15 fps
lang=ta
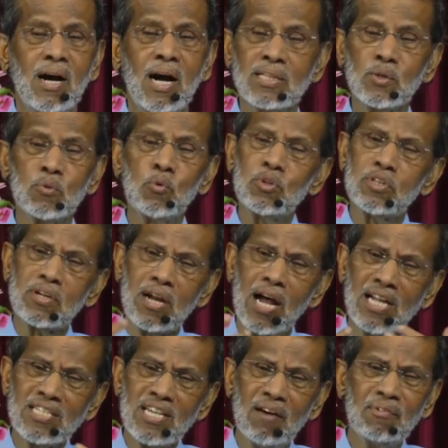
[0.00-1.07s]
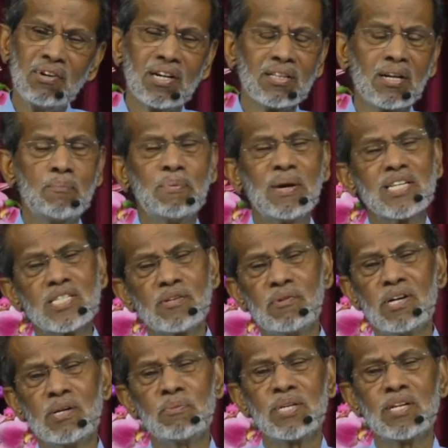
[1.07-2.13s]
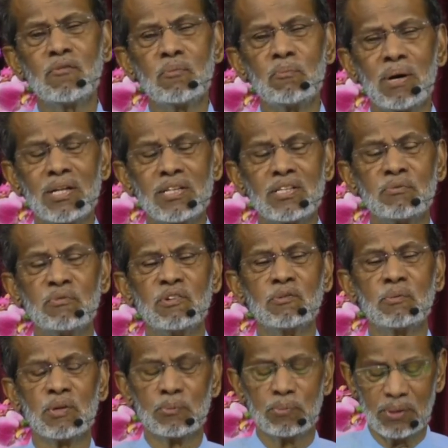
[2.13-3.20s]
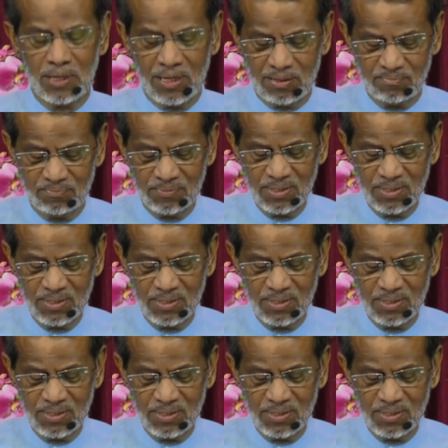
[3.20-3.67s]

அது குறித்து ராஜாவின் இடத்துல பேச வேண்டும் என்று அவன் மனம் விரும்பினான்